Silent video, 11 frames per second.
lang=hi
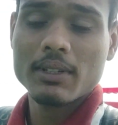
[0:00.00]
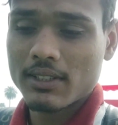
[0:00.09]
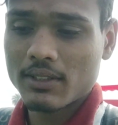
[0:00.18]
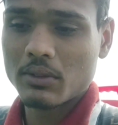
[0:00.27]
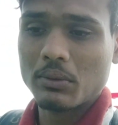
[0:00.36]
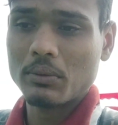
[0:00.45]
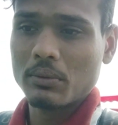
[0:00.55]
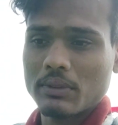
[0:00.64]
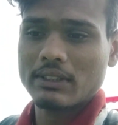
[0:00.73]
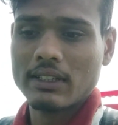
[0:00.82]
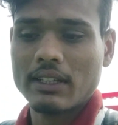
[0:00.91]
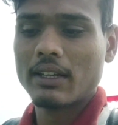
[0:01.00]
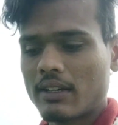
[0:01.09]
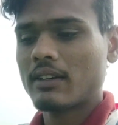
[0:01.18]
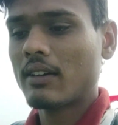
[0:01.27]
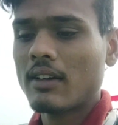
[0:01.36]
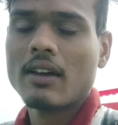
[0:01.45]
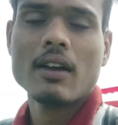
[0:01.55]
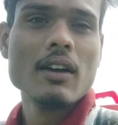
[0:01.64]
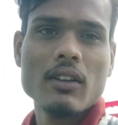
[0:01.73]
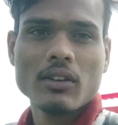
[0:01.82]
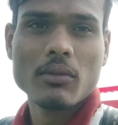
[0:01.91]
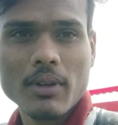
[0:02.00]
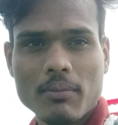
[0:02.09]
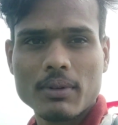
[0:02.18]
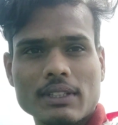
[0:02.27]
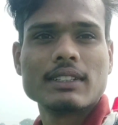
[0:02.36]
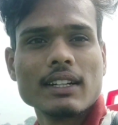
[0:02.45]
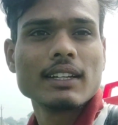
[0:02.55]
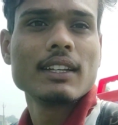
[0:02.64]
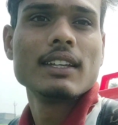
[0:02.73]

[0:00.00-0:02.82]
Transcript: बस तो इसलिए तो अभी अपन चल के